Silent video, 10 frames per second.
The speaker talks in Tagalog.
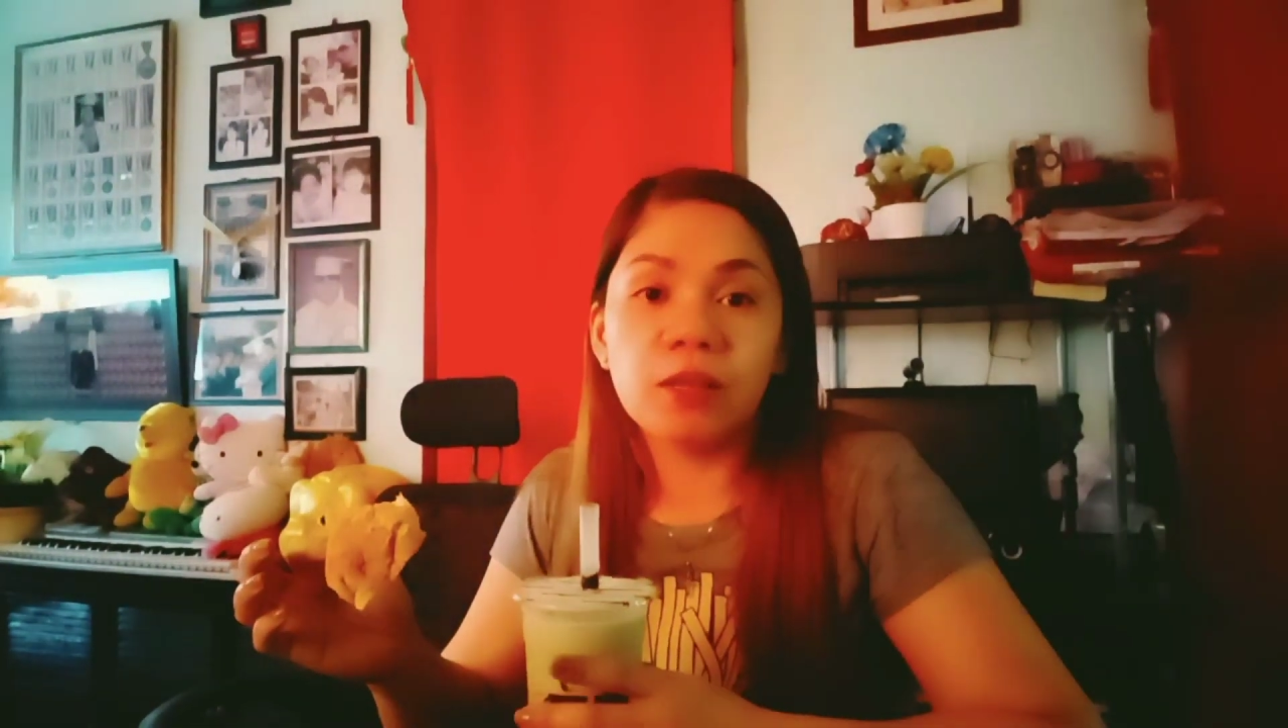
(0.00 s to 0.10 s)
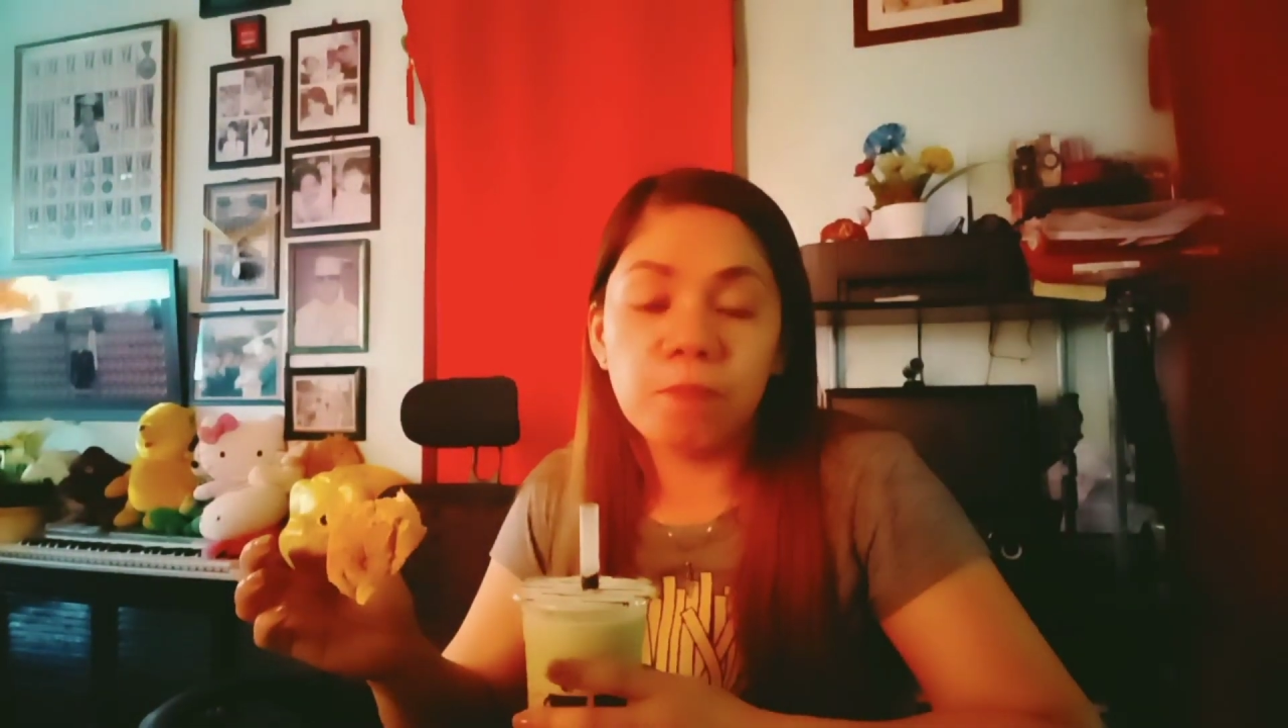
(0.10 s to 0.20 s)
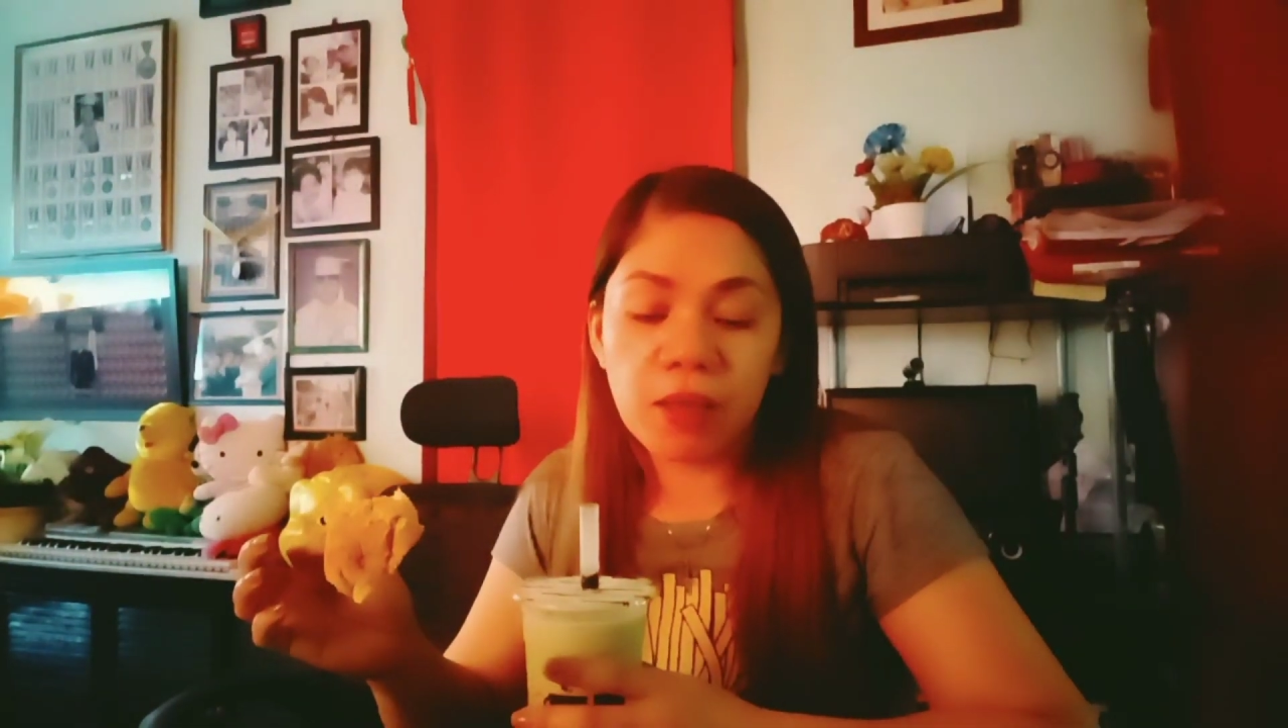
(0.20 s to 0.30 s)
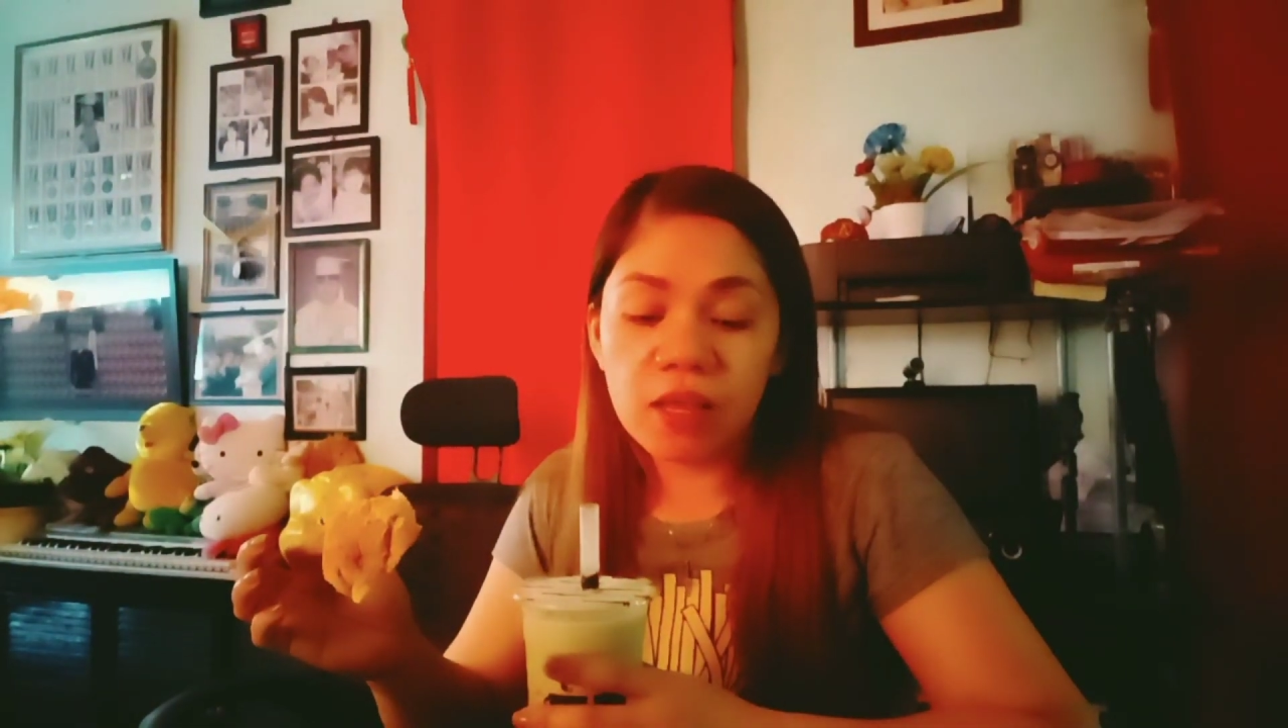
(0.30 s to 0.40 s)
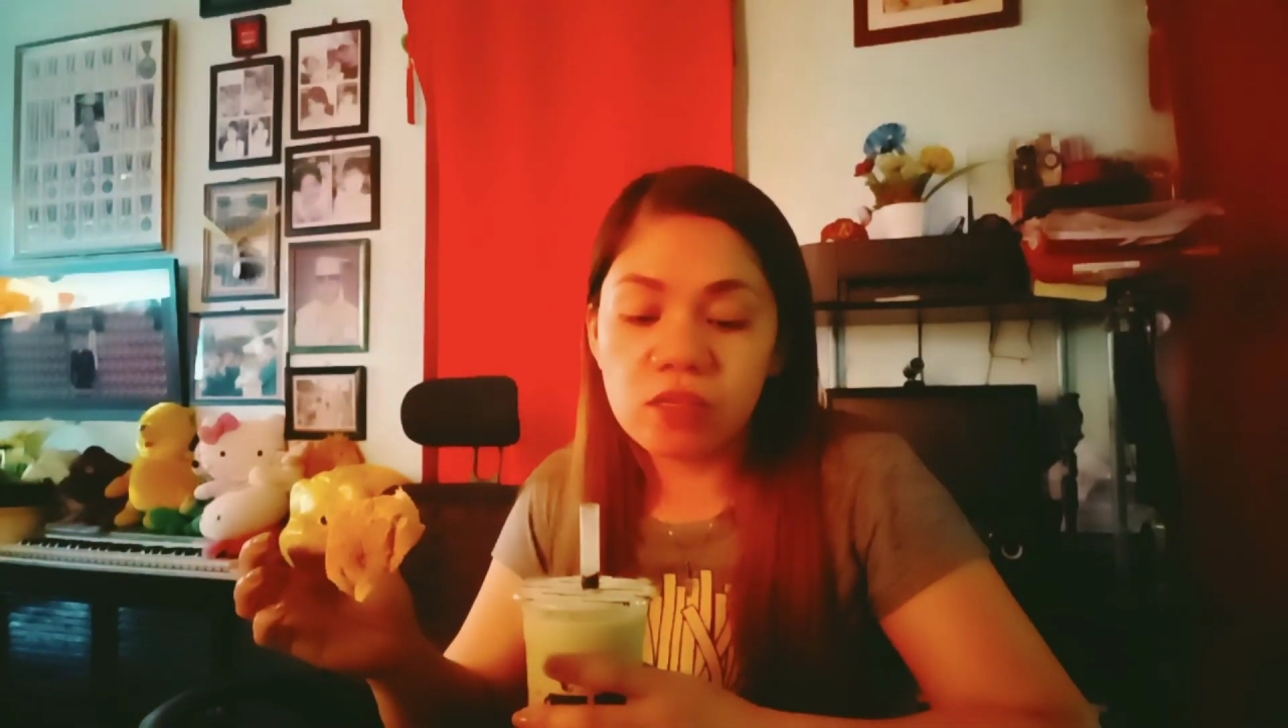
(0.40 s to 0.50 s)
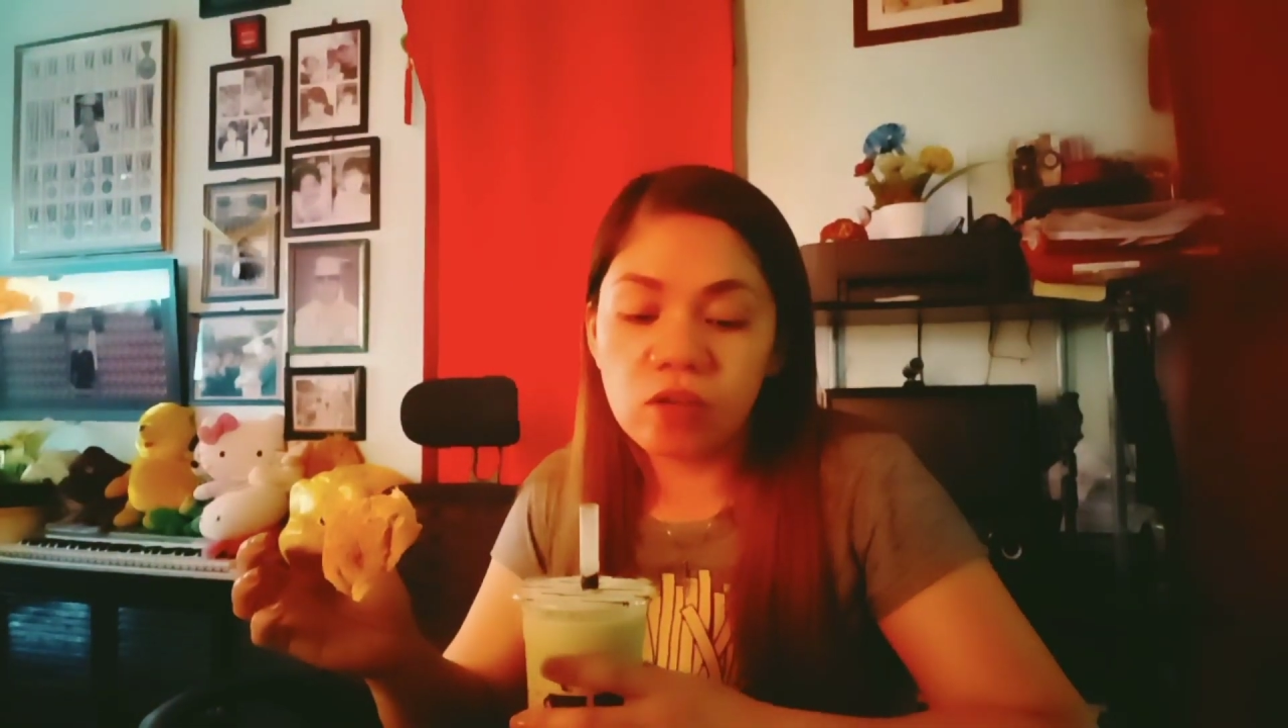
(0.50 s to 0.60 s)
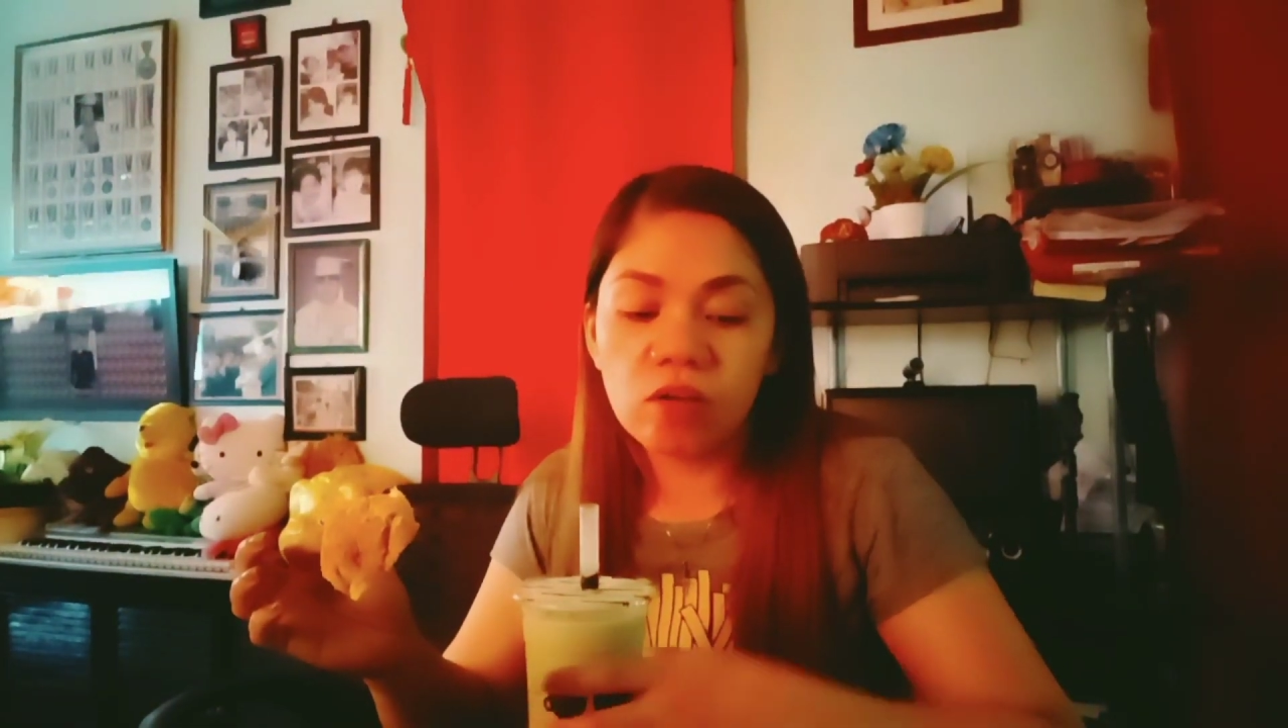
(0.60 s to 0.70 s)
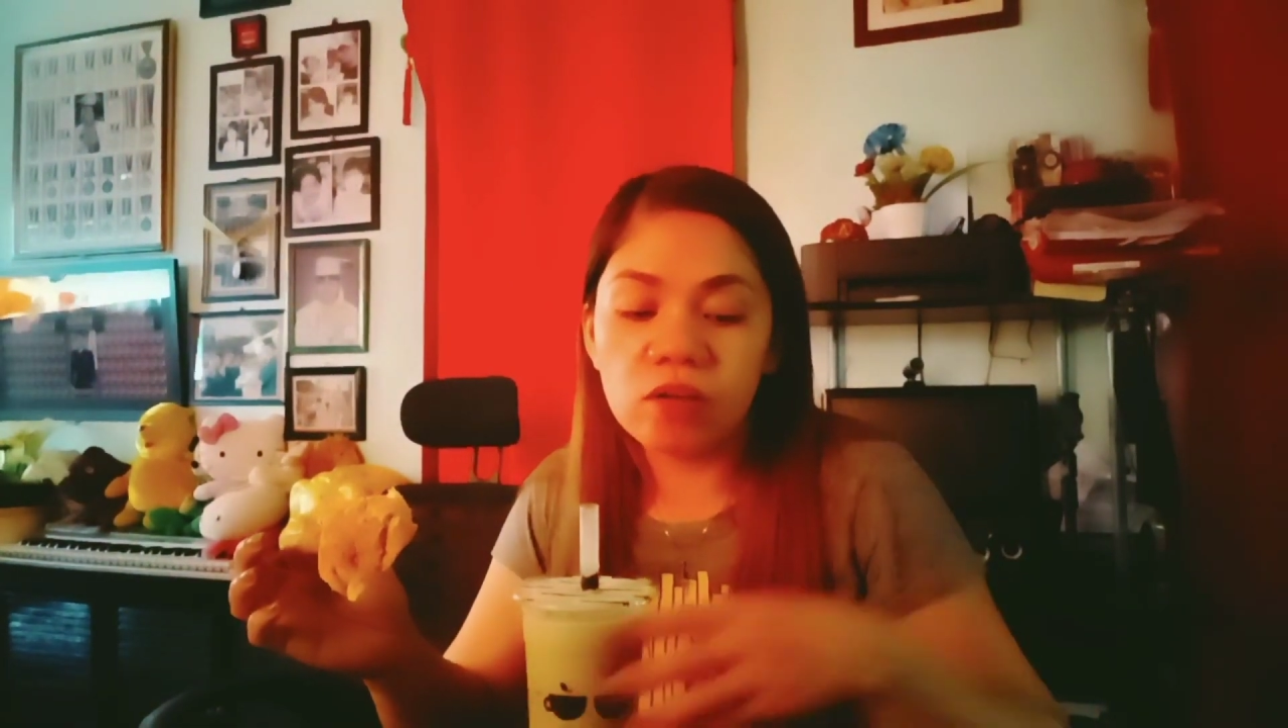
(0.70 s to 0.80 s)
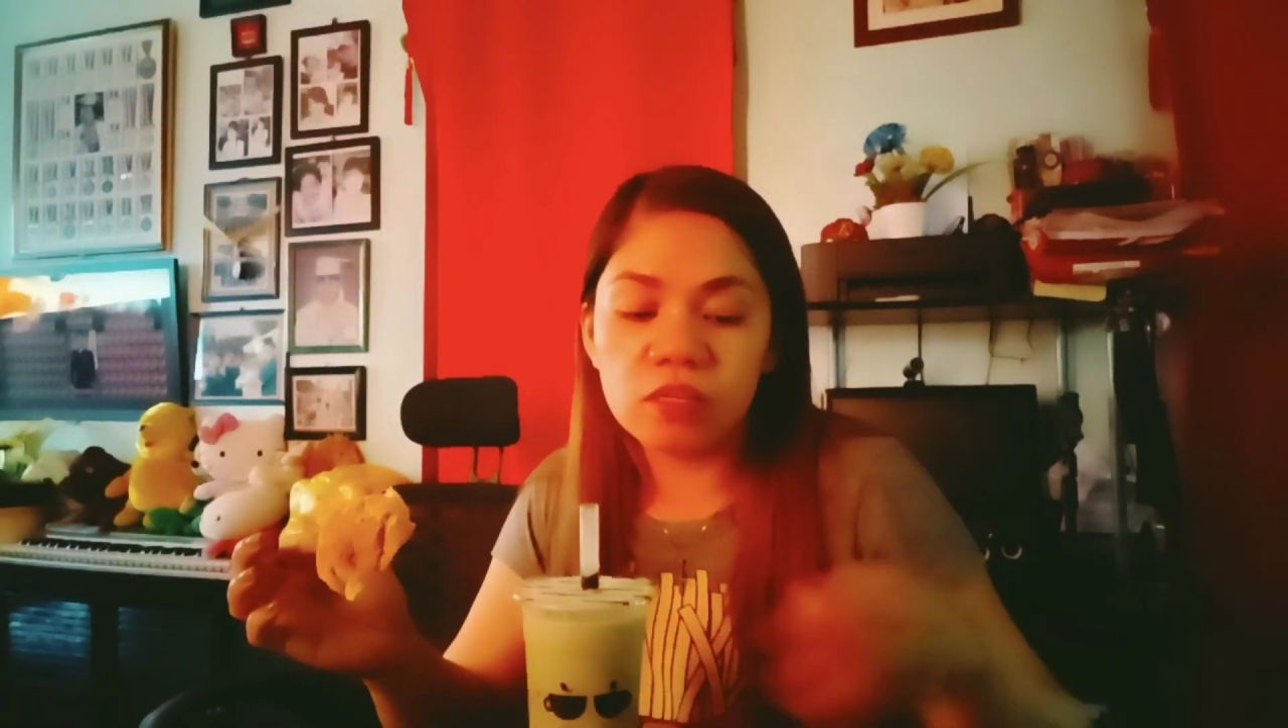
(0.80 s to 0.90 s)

pesos.